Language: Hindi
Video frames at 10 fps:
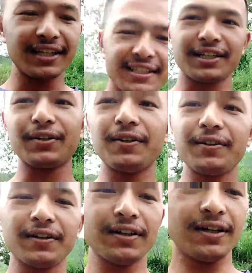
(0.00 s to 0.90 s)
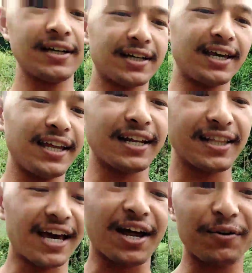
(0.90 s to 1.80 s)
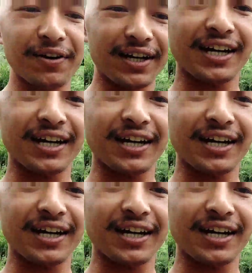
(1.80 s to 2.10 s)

नीचे को खीरा तैयार हो रहा